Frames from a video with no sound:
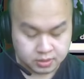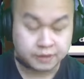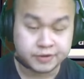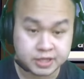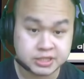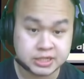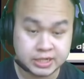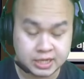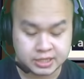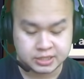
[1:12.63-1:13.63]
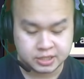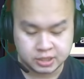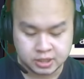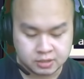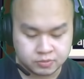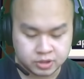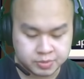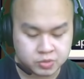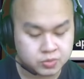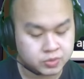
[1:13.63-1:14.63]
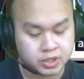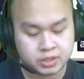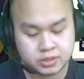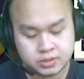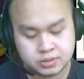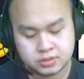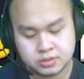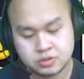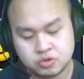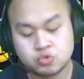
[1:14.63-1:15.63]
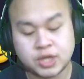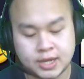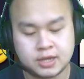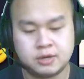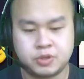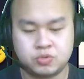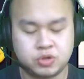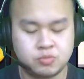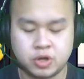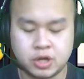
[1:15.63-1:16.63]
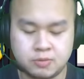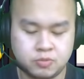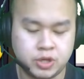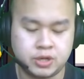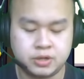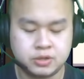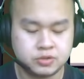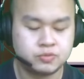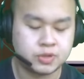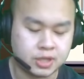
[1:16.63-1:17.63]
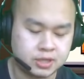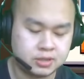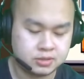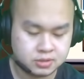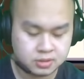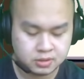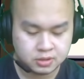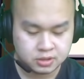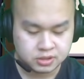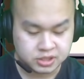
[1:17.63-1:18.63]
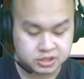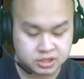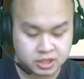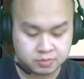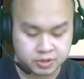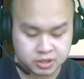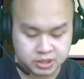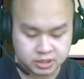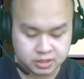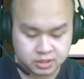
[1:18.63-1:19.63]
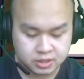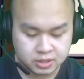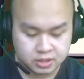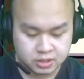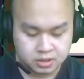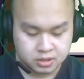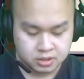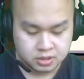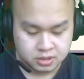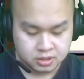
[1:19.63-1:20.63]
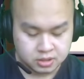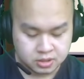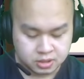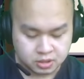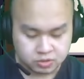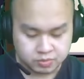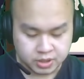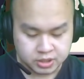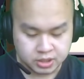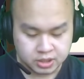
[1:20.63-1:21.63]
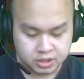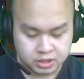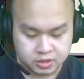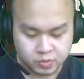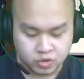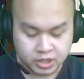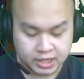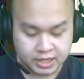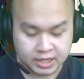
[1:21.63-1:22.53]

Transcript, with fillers: level kecil guys jadi nggak mungkin dapat ungu ya susah dapat ungunya bukan nggak mungkin susah change nya lebih kecil kita coba aja semoga